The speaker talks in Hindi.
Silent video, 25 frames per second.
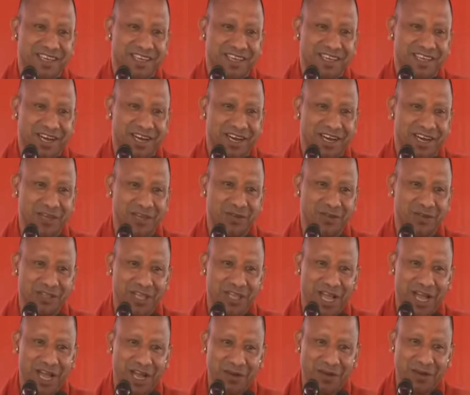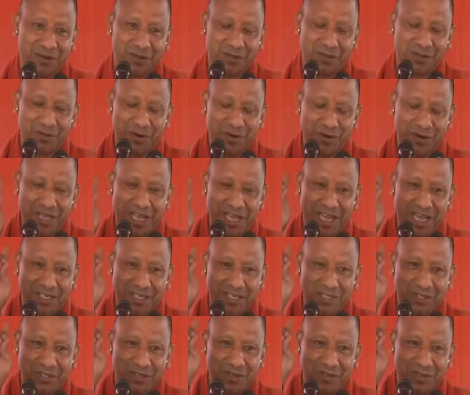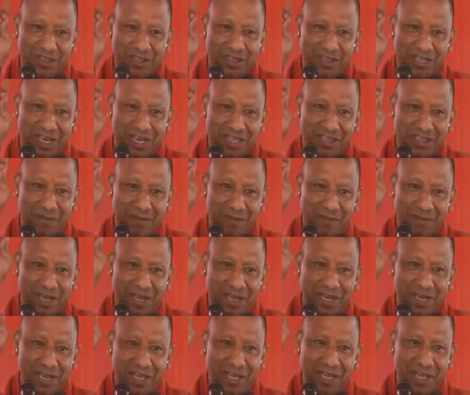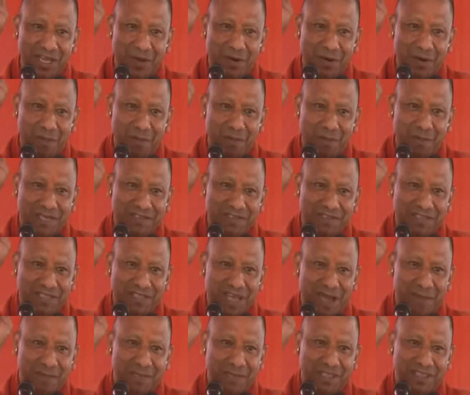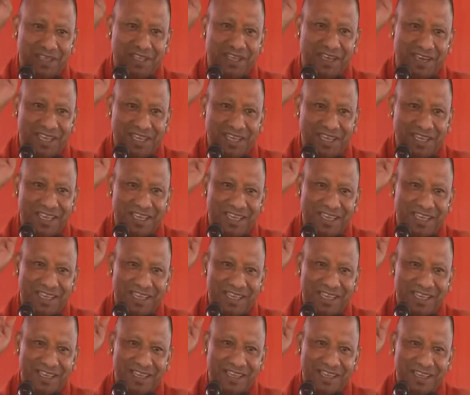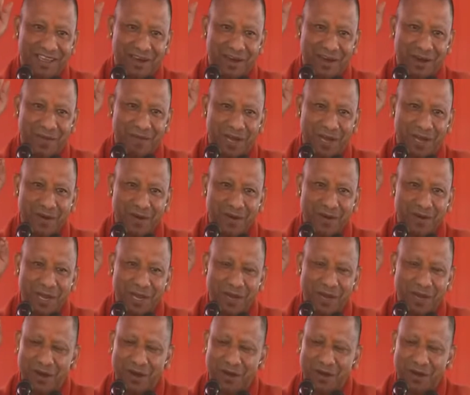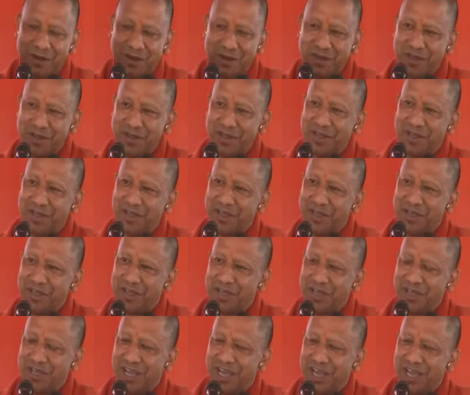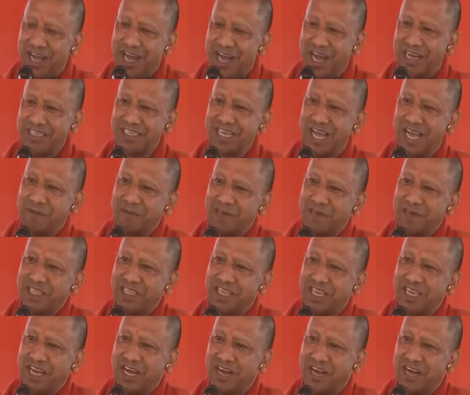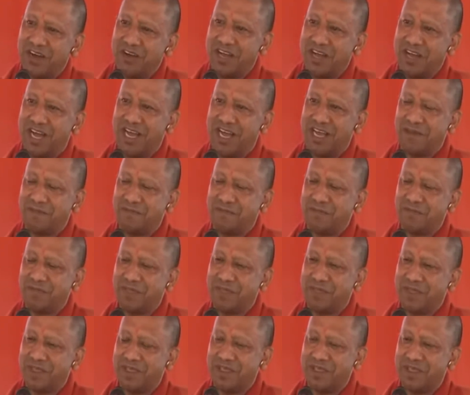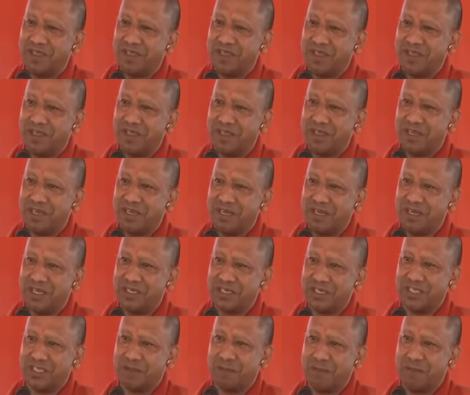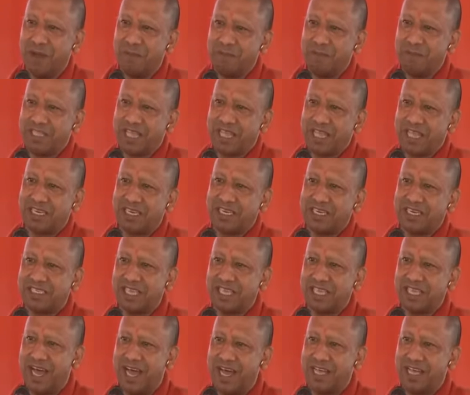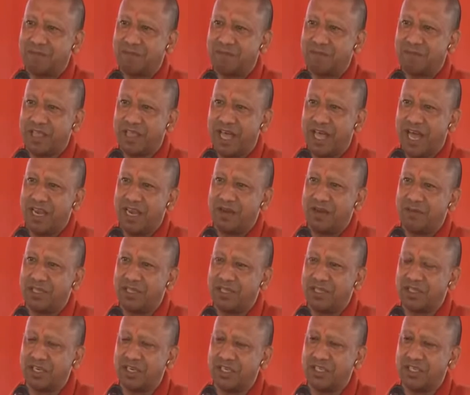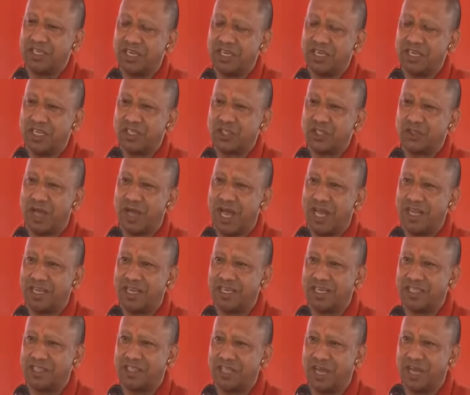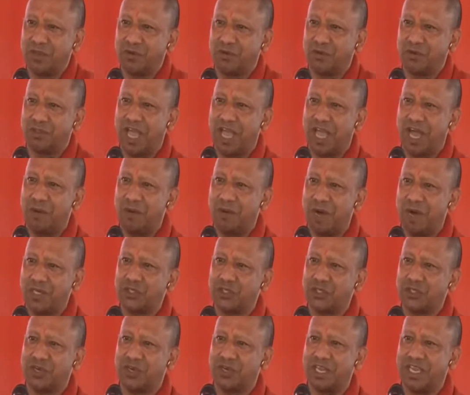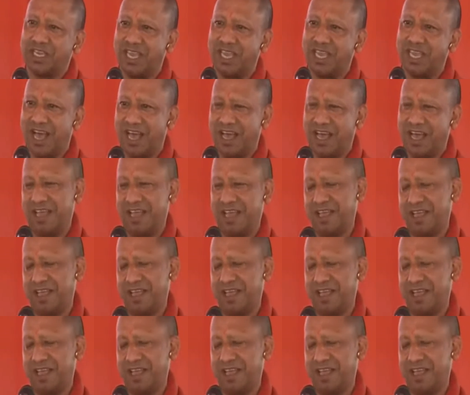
अयोध्या को दुनिया की सुंदरतम नगरी के रूप में स्थापित करेंगे और भाइयों बहनों आज आपने देखा होगा जिस भव्यता के साथ प्रधानमंत्री जी का स्वागत अयोध्या वासियों ने किया है